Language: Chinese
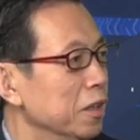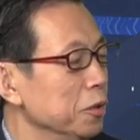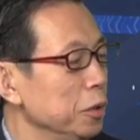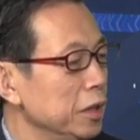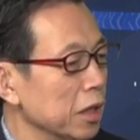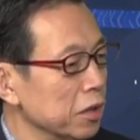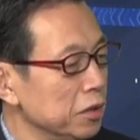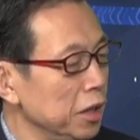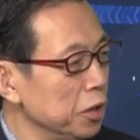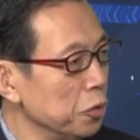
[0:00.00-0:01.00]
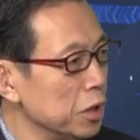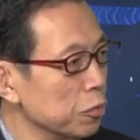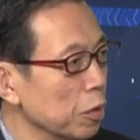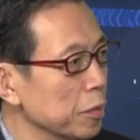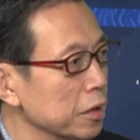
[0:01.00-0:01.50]
所以，像这些都是
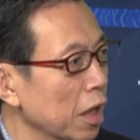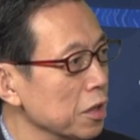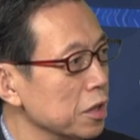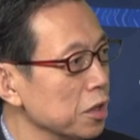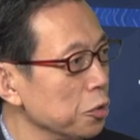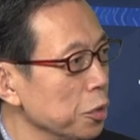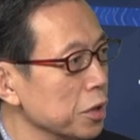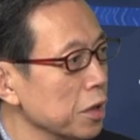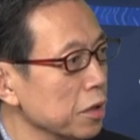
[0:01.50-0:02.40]
我们当时的学生